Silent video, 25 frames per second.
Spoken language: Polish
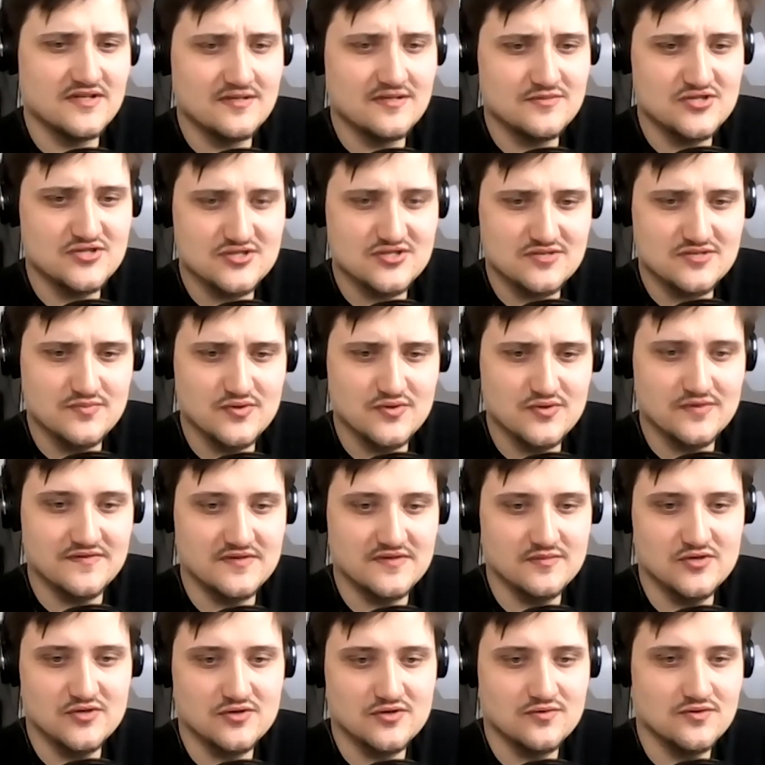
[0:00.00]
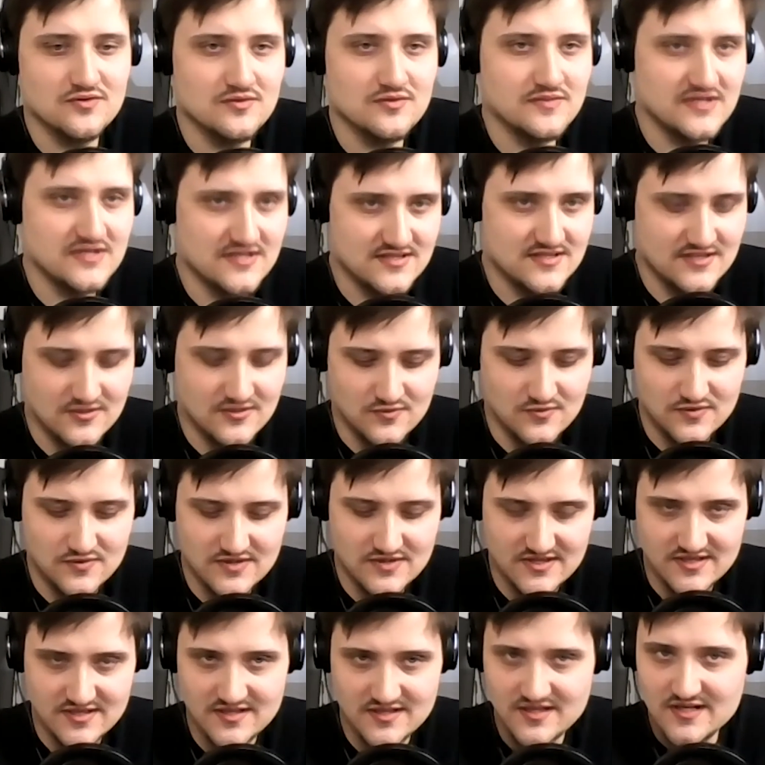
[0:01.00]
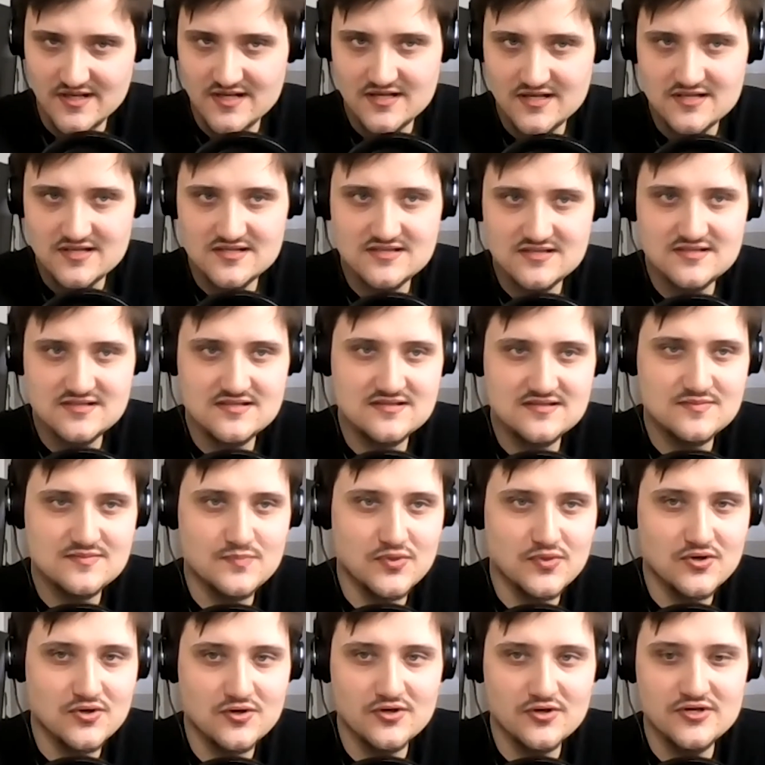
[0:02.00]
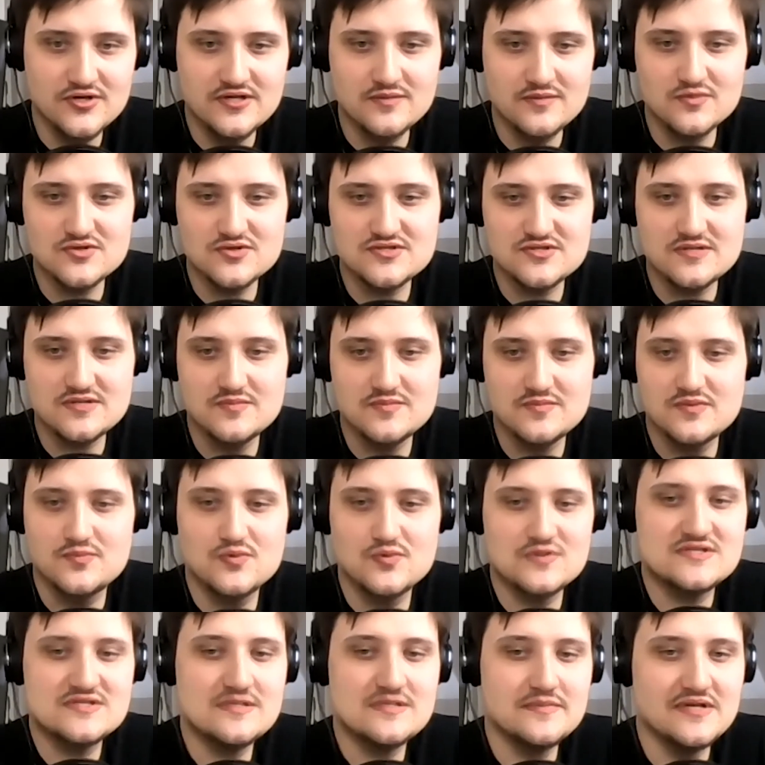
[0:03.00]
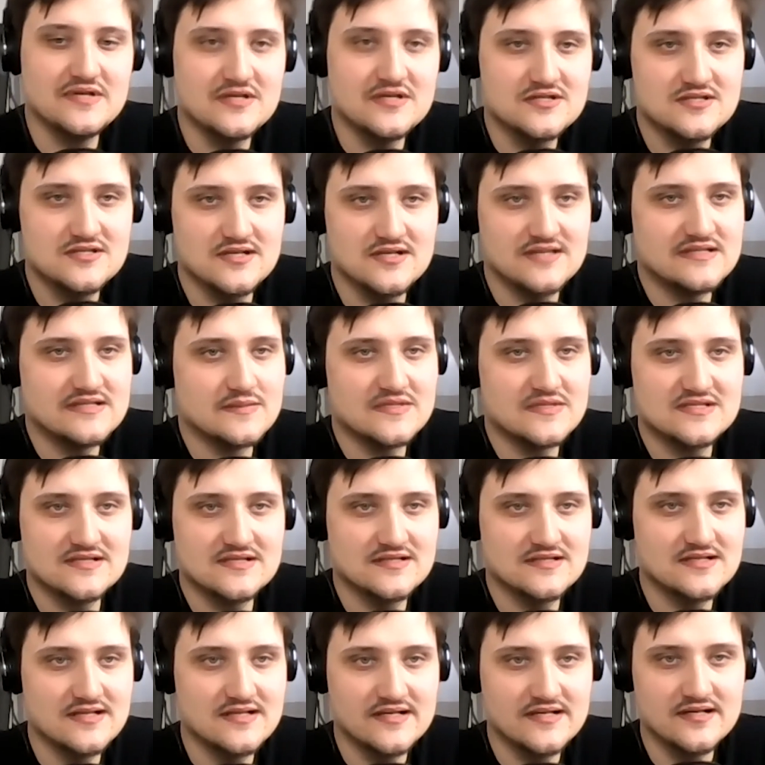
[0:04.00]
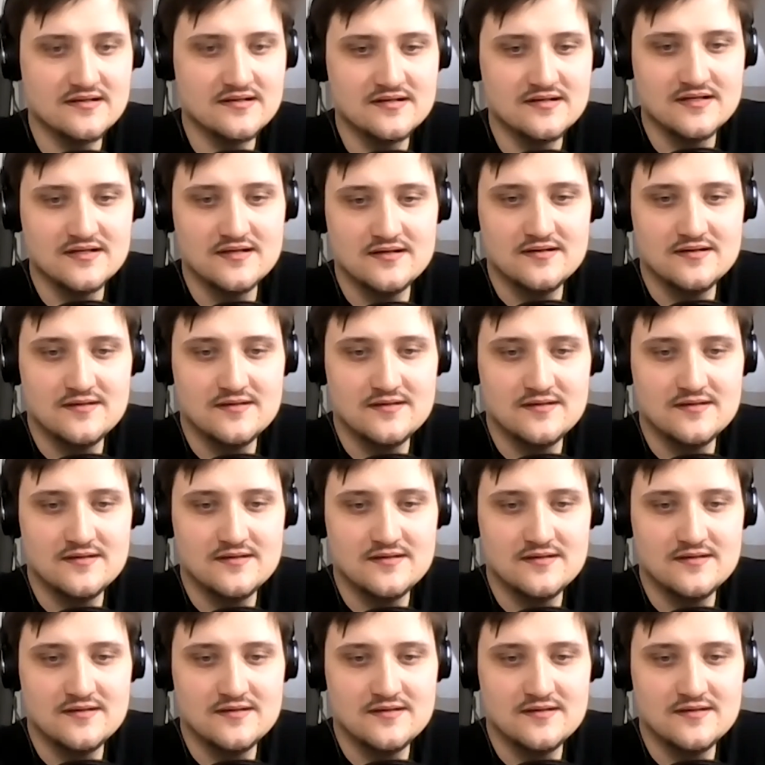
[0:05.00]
wydaje mi się, że były w tym roku nominacje, które spokojnie można by było zamienić na Adama Sandlera.